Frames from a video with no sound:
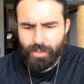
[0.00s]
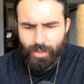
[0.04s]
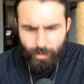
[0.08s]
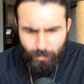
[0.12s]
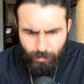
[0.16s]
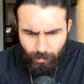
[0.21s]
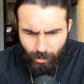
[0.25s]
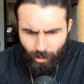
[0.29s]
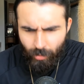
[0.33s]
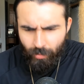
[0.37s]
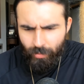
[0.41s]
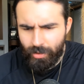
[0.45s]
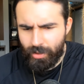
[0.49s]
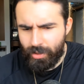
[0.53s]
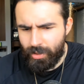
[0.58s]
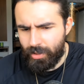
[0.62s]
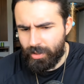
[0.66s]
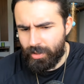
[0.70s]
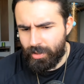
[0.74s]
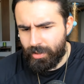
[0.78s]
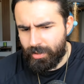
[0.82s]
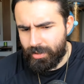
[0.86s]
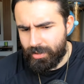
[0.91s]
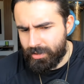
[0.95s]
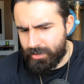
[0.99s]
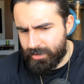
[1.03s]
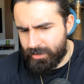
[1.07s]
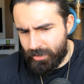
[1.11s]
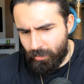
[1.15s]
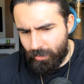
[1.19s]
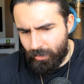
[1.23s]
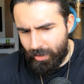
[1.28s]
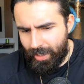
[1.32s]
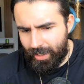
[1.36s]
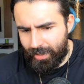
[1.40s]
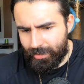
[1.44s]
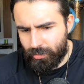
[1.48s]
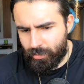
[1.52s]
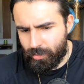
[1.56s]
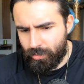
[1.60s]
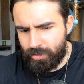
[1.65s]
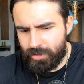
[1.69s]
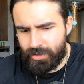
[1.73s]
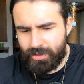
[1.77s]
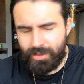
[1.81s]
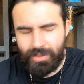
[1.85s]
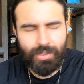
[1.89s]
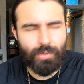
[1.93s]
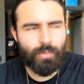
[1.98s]
Bom, seu gato,
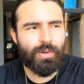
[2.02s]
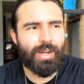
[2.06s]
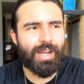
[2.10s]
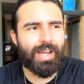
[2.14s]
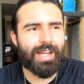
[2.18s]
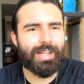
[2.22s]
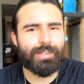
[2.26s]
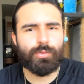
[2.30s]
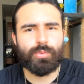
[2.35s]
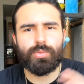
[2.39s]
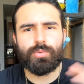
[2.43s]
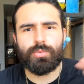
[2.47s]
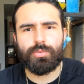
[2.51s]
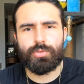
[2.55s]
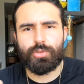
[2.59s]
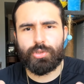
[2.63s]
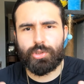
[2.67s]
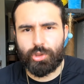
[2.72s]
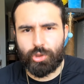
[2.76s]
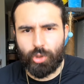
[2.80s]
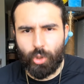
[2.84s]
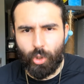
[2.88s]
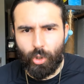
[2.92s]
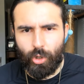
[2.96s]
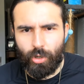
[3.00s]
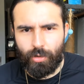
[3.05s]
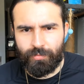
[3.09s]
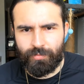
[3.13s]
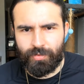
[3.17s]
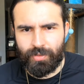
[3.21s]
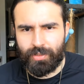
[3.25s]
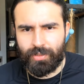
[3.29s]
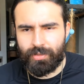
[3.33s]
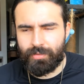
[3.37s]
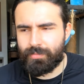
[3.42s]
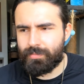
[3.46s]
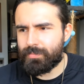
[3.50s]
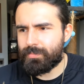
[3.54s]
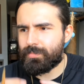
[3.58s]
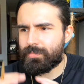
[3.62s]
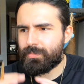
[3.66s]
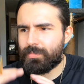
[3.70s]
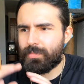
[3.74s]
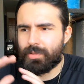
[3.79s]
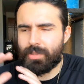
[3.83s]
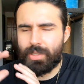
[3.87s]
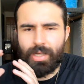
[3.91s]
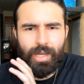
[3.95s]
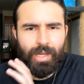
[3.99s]
você tem um gato jovem,
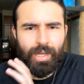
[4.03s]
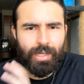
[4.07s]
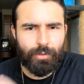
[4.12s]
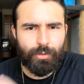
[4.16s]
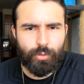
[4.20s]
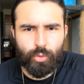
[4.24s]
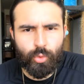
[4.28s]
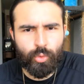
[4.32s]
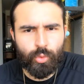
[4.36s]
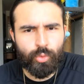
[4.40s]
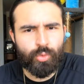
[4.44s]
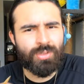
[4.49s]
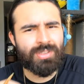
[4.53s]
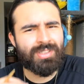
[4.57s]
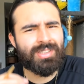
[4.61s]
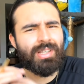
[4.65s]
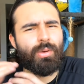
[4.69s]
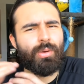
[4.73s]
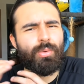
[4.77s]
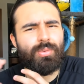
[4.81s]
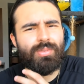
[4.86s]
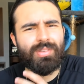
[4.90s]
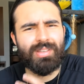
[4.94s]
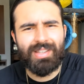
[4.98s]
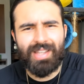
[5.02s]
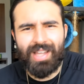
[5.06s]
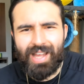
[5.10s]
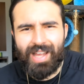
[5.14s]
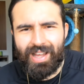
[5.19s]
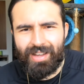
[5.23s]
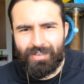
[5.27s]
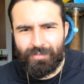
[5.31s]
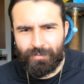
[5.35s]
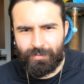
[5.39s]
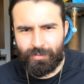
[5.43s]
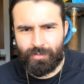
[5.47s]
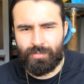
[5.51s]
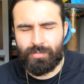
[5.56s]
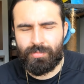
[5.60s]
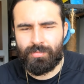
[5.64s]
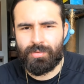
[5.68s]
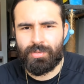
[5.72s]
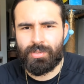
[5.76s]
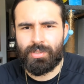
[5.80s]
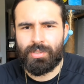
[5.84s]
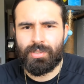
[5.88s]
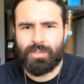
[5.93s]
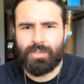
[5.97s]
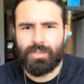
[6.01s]
adulto, saudável,
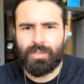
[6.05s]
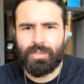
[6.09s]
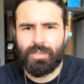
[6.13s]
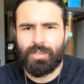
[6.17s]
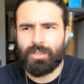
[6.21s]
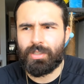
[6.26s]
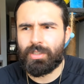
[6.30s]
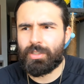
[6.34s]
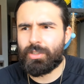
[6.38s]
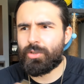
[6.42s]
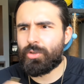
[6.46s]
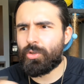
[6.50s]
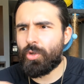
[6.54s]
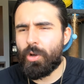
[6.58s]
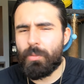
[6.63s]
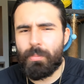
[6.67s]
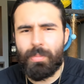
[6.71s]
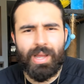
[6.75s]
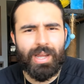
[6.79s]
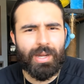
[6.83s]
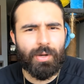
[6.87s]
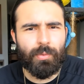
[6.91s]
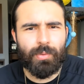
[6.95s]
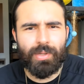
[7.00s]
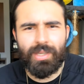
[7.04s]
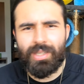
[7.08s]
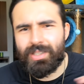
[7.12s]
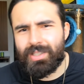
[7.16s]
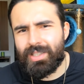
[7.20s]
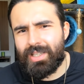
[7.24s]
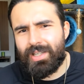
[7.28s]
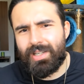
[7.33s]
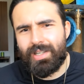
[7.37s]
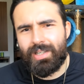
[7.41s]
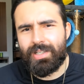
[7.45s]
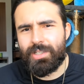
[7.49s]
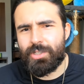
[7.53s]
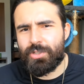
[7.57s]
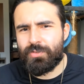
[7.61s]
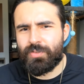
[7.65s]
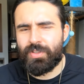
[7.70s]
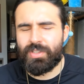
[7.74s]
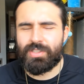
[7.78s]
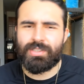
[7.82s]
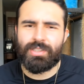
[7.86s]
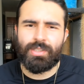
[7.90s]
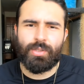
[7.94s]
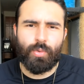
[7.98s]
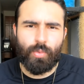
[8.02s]
que toma a aguinha dele ali de
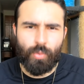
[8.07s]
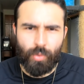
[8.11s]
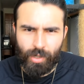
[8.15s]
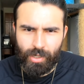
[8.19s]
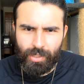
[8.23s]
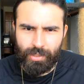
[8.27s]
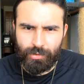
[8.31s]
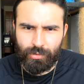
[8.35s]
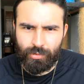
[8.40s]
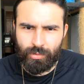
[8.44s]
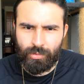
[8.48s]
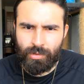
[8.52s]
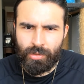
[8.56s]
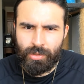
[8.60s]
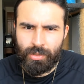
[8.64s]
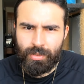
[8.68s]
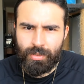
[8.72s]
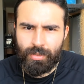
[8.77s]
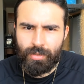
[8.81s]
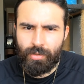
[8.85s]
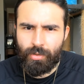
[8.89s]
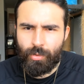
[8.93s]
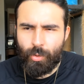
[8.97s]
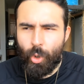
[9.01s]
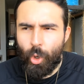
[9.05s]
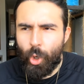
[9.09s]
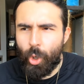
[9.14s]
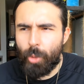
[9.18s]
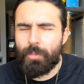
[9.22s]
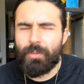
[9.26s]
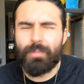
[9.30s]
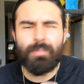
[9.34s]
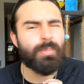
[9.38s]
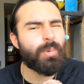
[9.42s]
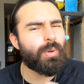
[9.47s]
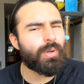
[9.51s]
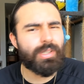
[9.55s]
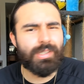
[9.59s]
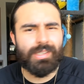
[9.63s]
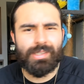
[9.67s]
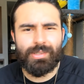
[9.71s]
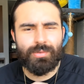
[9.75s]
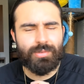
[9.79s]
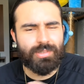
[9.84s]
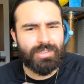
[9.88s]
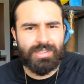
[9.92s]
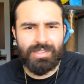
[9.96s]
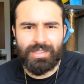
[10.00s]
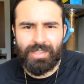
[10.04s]
vez em quando, come um
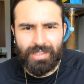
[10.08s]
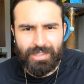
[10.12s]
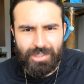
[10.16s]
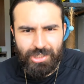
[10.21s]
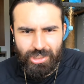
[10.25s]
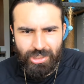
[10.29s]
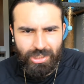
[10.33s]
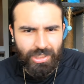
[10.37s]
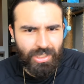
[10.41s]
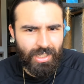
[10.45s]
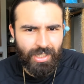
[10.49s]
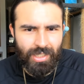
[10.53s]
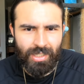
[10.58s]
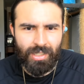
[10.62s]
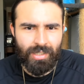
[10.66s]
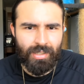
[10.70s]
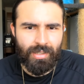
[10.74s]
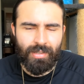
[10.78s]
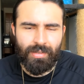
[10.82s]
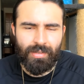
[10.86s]
pouquinho de sachê,